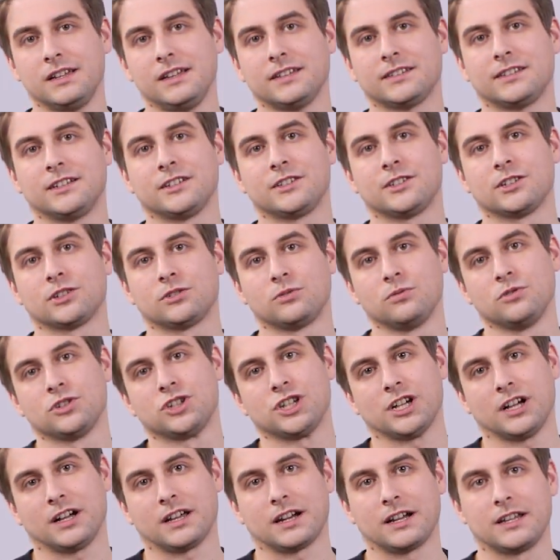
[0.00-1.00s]
если
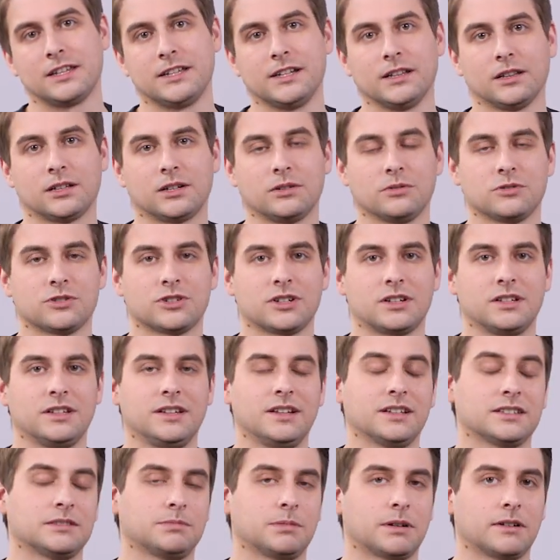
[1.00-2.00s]
текущая хранилка уже
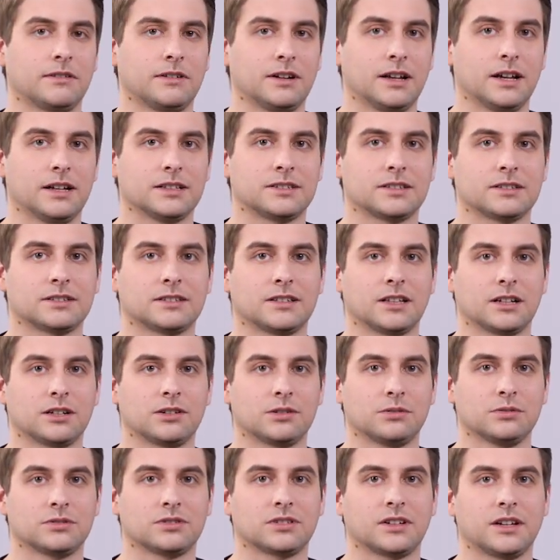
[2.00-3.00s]
не справляется с
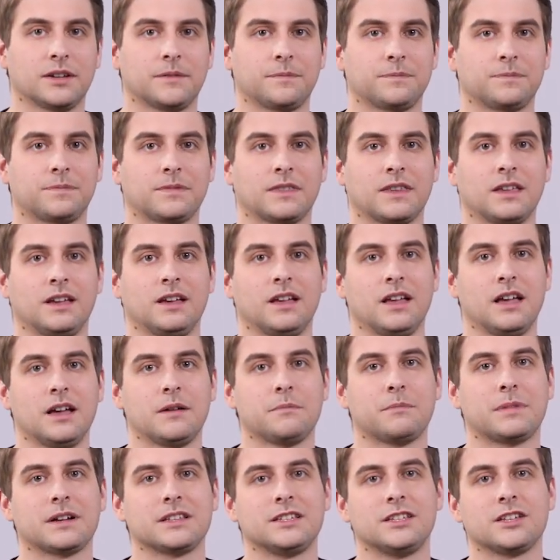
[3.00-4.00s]
нагрузкой.
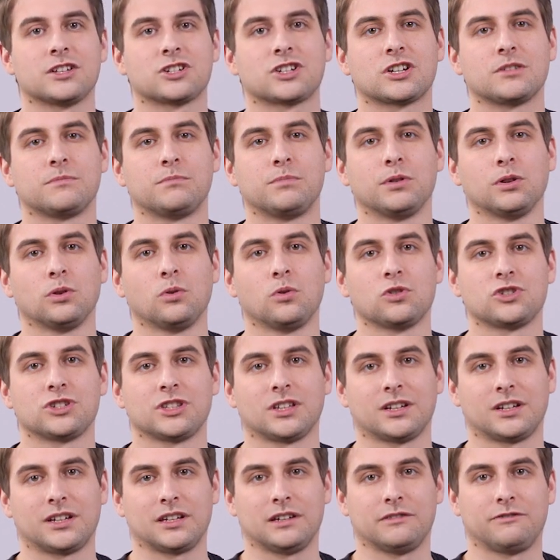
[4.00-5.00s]
Поддержка
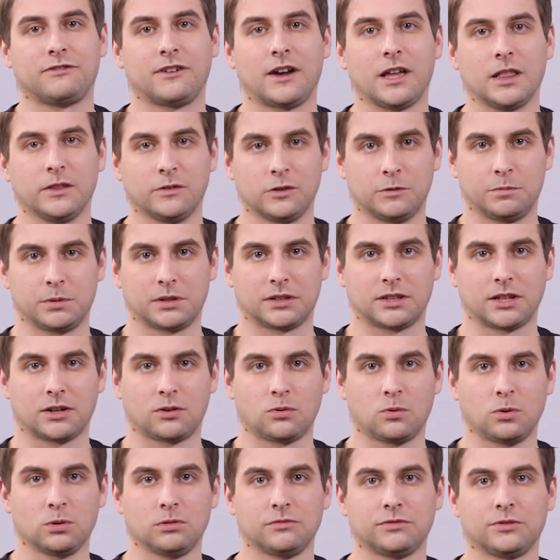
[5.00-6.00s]
блочных и файловых
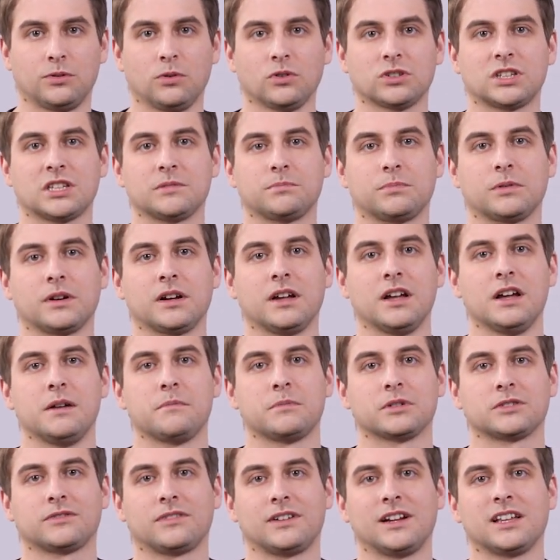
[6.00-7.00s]
протоколов доступа
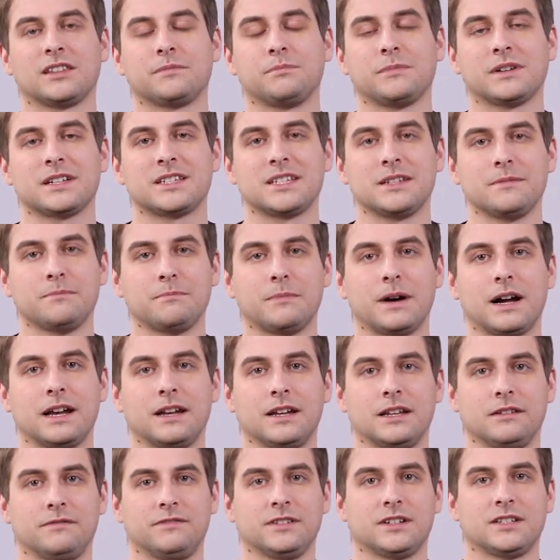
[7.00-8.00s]
позволяет
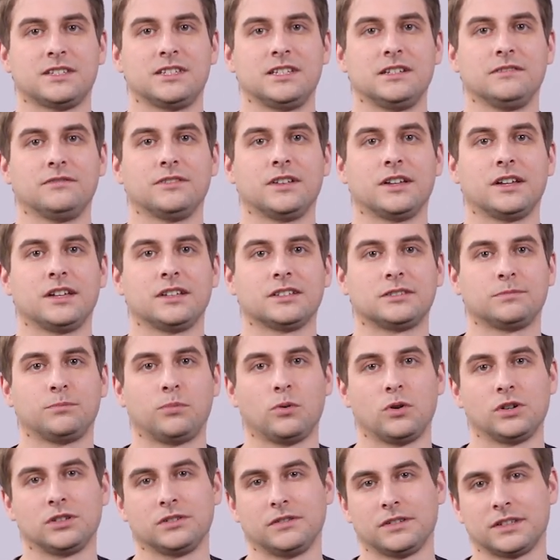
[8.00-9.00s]
максимально эффективно
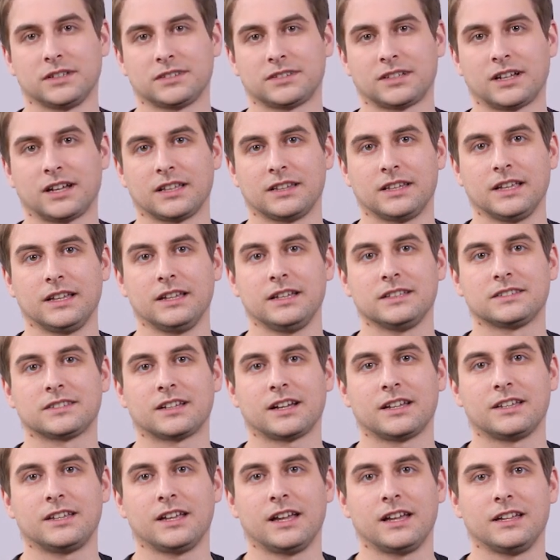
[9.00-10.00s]
использовать SHD,
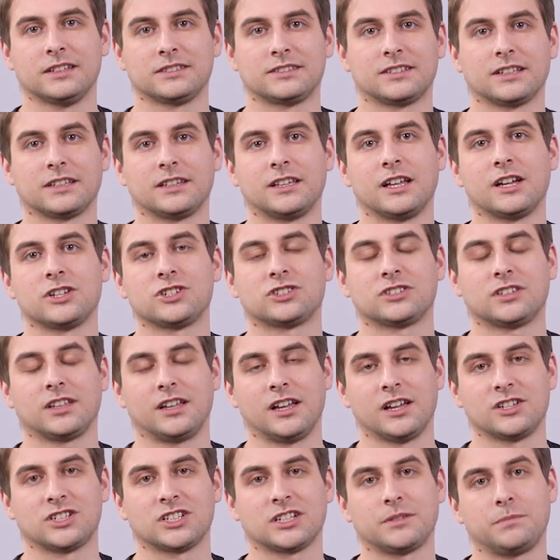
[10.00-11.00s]
исходя из задач,
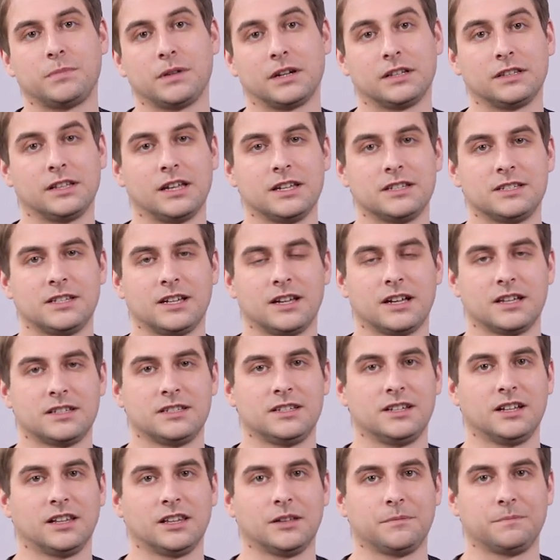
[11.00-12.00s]
стоящих перед
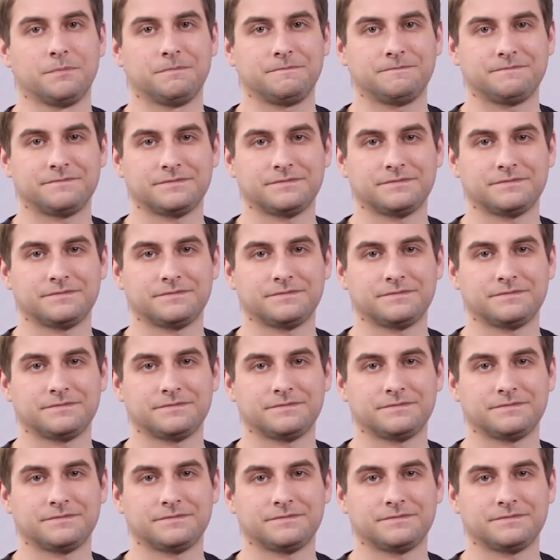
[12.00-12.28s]
IT-отделом.